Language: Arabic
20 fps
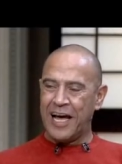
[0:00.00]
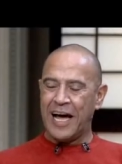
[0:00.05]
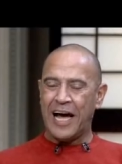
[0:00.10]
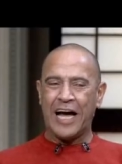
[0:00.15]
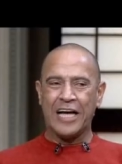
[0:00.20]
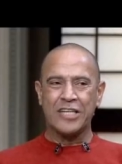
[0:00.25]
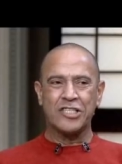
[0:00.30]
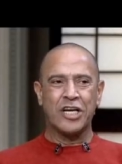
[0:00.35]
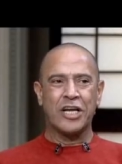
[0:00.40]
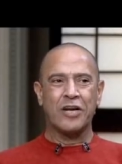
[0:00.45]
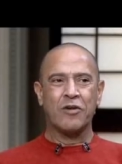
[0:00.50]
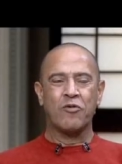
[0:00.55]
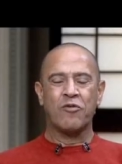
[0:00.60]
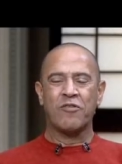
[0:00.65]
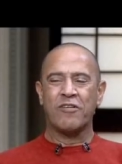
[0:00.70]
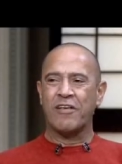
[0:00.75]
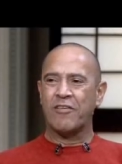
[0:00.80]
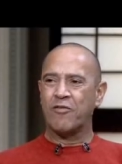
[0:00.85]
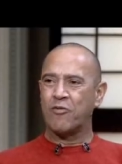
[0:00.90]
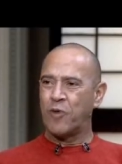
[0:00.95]
عشان
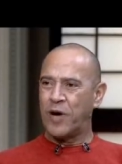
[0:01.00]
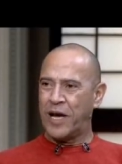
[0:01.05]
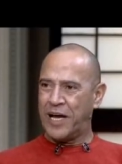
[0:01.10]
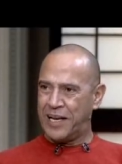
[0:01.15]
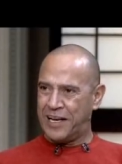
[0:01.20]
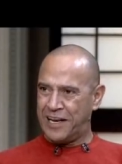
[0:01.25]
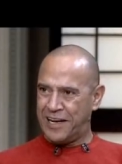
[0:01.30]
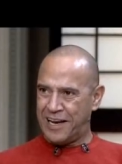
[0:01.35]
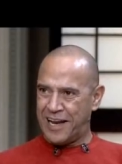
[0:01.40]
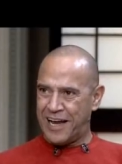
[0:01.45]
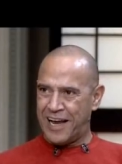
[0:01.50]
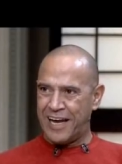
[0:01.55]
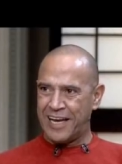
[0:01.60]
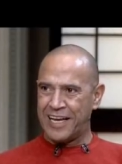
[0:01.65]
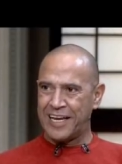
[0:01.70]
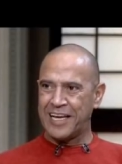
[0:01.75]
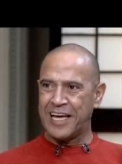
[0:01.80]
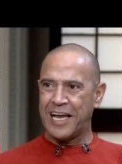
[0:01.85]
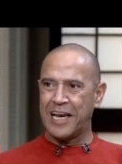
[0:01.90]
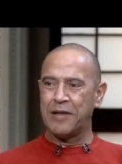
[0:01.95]
استاذ وائل
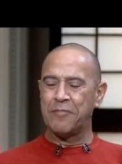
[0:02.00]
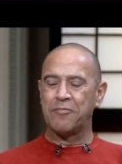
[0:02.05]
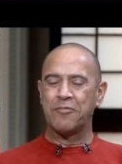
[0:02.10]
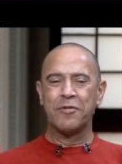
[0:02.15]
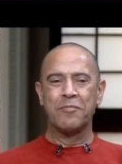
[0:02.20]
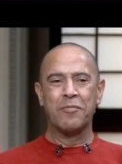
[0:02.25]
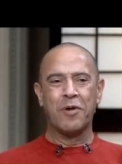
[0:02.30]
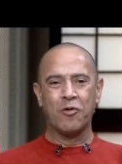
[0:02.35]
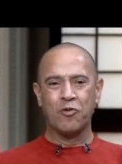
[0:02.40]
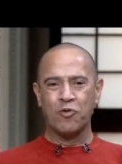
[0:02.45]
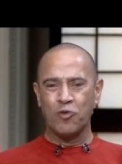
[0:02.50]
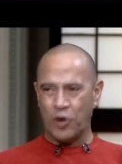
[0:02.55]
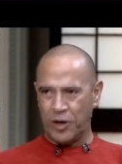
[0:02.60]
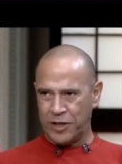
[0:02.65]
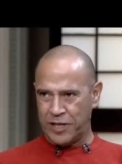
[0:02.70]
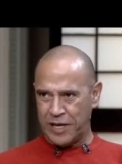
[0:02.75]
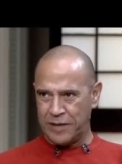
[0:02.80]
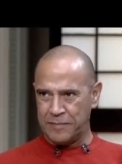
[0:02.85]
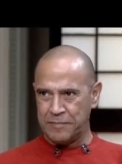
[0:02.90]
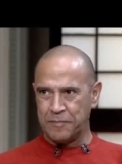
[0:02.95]
هيتكلم في الموضوع
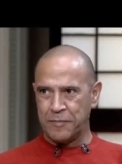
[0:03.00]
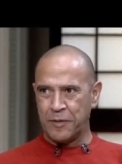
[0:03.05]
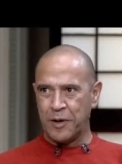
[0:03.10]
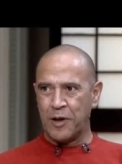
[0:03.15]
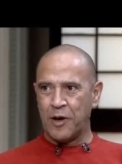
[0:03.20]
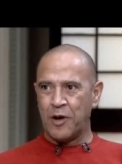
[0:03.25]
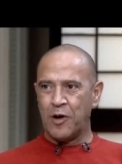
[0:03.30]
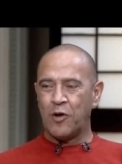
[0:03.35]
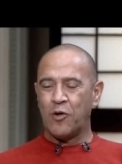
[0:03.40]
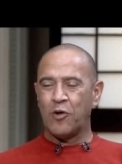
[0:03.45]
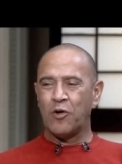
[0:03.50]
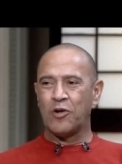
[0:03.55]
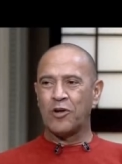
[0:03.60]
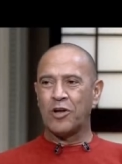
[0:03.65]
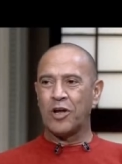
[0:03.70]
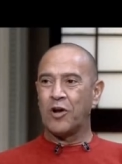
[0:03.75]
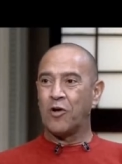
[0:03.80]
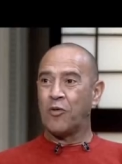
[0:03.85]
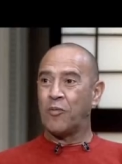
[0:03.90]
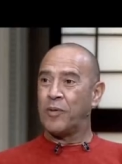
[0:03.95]
ده
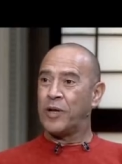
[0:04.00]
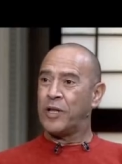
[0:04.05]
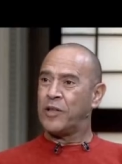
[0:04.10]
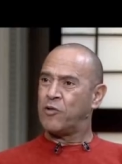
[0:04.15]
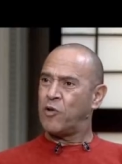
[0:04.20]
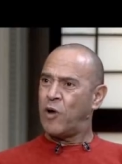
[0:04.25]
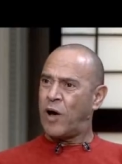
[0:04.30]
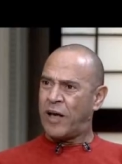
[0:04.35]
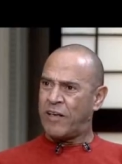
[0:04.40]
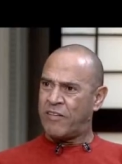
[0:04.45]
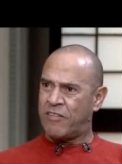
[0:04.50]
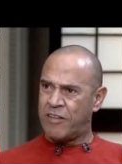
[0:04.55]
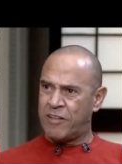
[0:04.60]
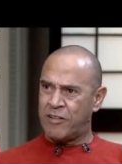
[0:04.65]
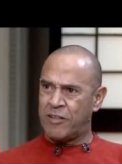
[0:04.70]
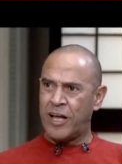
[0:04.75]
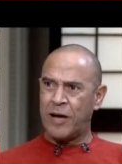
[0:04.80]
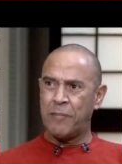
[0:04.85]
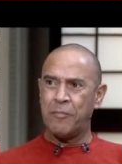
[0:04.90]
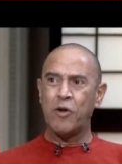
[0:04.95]
قلت لهم انتوا
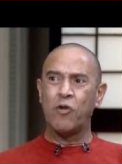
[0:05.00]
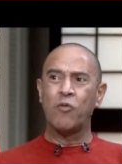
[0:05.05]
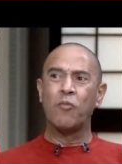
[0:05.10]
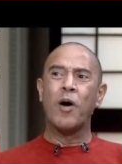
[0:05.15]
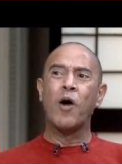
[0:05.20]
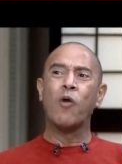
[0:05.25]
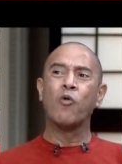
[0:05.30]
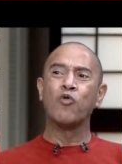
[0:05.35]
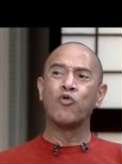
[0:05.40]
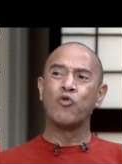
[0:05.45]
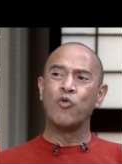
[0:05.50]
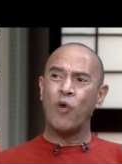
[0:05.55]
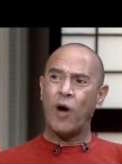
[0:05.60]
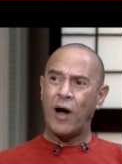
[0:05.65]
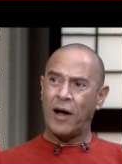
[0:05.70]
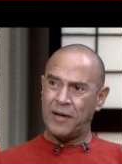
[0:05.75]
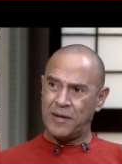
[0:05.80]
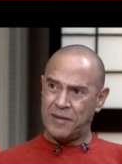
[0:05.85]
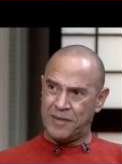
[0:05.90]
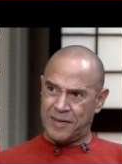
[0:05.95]
عايزين تعملوا موضوع
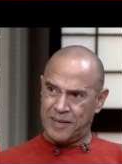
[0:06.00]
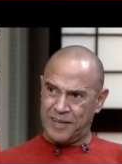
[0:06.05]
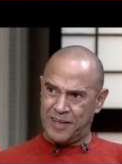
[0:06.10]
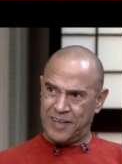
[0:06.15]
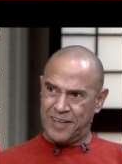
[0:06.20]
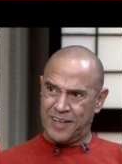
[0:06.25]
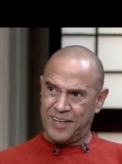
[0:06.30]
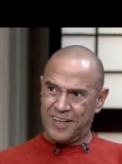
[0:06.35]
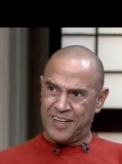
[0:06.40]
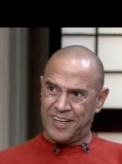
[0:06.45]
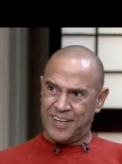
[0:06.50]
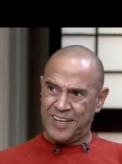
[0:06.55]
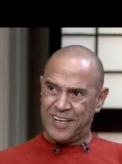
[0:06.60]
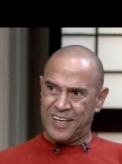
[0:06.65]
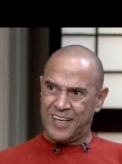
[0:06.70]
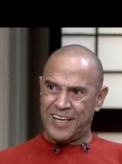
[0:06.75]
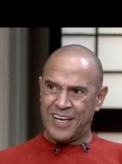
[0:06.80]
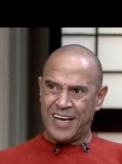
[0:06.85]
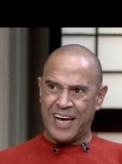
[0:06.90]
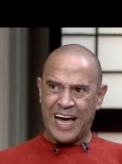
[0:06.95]

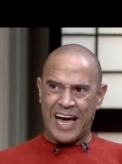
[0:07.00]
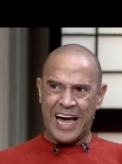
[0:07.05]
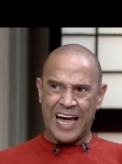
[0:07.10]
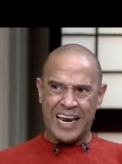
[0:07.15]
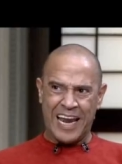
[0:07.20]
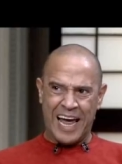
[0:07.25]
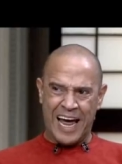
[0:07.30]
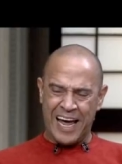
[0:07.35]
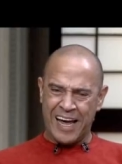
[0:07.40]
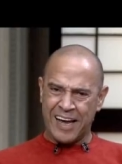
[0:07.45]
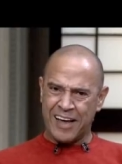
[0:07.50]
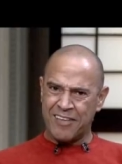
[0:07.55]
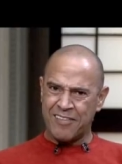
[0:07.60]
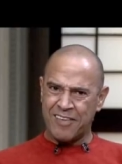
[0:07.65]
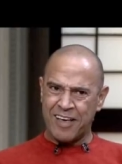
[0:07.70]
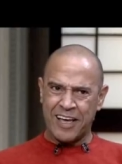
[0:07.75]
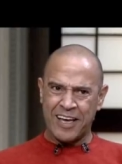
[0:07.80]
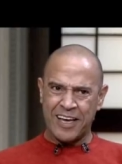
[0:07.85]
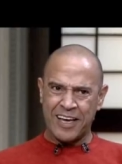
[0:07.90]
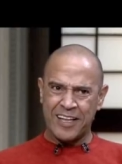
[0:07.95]
على حاجه
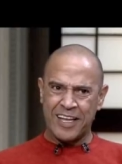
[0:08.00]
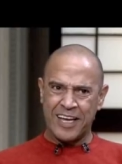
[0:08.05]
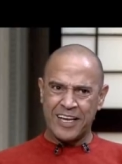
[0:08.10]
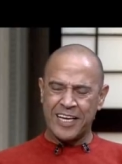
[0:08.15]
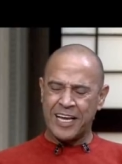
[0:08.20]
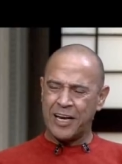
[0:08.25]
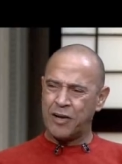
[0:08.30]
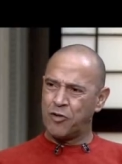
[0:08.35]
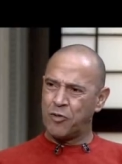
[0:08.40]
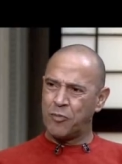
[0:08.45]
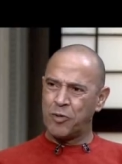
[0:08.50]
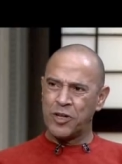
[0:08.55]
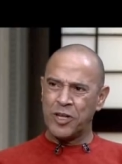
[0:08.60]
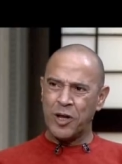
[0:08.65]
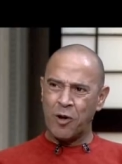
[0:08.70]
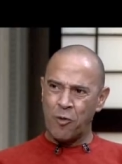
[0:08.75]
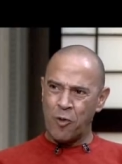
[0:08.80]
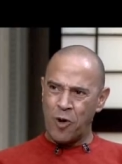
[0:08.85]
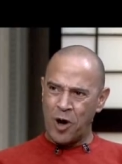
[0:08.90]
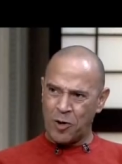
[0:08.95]
زي كده يعني انتوا
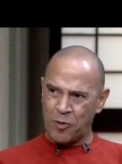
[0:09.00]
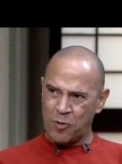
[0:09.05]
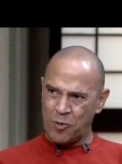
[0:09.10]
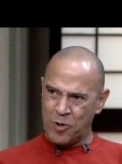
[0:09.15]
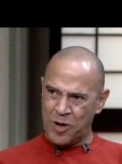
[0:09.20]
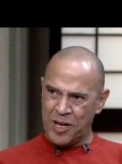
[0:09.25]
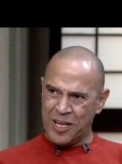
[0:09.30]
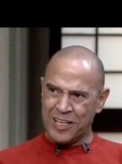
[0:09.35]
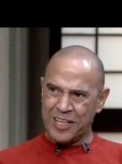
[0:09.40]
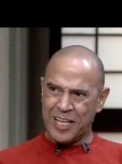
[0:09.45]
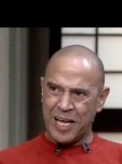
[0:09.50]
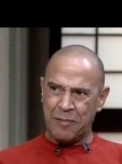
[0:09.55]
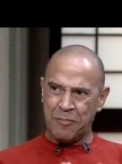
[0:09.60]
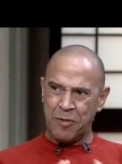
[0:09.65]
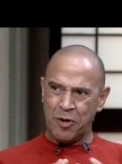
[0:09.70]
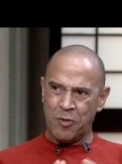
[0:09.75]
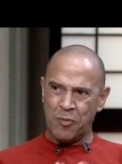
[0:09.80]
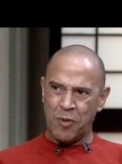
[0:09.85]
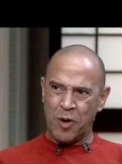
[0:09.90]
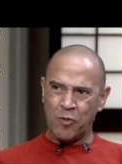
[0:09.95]
بتدوروا
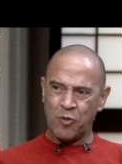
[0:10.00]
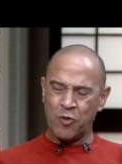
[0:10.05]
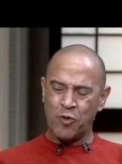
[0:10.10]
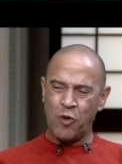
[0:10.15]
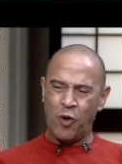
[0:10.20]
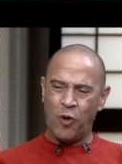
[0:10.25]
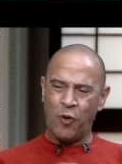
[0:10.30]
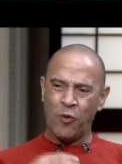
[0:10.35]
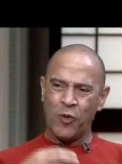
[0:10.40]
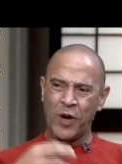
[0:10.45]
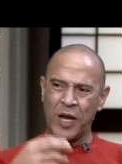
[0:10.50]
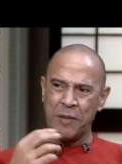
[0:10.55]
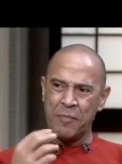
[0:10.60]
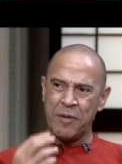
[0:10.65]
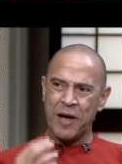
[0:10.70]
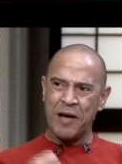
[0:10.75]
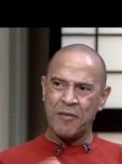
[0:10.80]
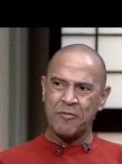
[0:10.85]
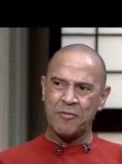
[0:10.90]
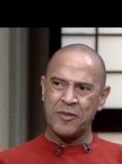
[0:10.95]
تعملوا موضوع
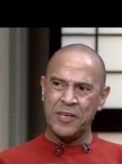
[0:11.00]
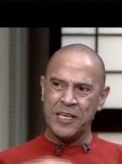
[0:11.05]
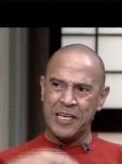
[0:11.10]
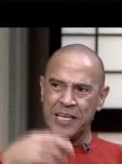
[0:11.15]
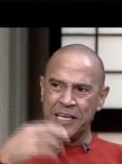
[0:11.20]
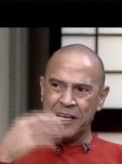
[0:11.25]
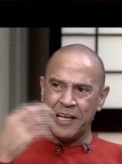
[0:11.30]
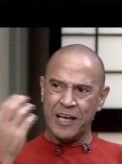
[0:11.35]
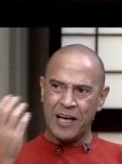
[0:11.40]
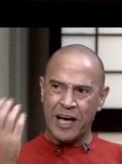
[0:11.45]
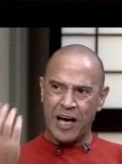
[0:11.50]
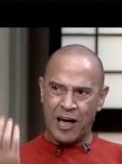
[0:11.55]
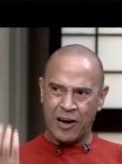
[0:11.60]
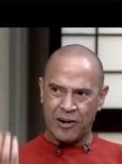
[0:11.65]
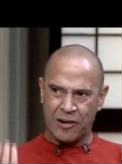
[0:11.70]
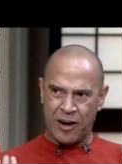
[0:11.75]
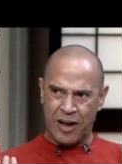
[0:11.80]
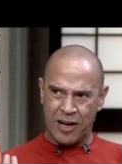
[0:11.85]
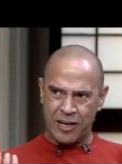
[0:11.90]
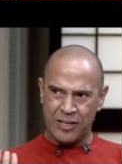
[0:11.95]
ويبقى فيه
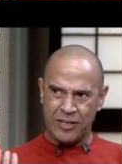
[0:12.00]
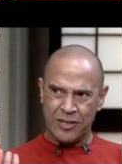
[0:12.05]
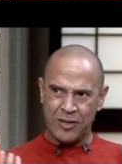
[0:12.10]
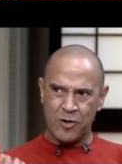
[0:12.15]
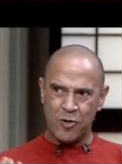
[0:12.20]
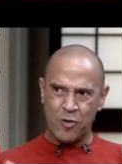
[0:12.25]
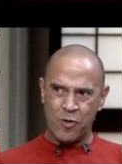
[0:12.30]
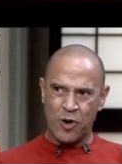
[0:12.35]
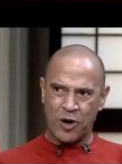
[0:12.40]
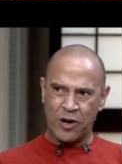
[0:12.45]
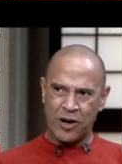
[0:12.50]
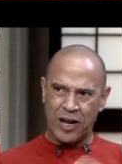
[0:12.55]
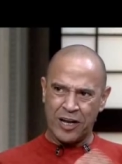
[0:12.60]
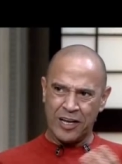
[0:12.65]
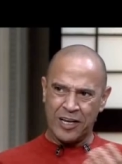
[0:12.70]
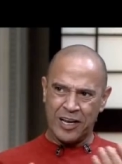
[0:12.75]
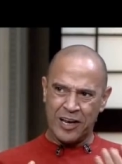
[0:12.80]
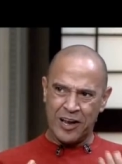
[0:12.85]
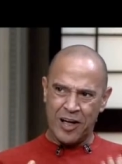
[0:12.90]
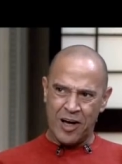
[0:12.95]
الراي
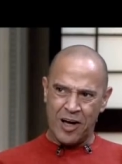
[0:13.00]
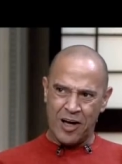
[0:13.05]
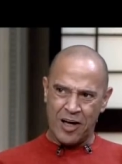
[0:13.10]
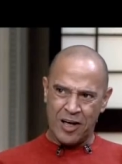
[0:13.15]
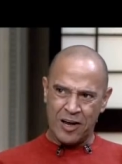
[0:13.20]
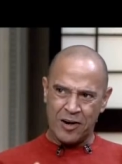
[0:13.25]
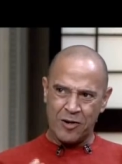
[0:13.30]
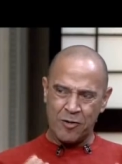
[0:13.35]
والرأي الآخر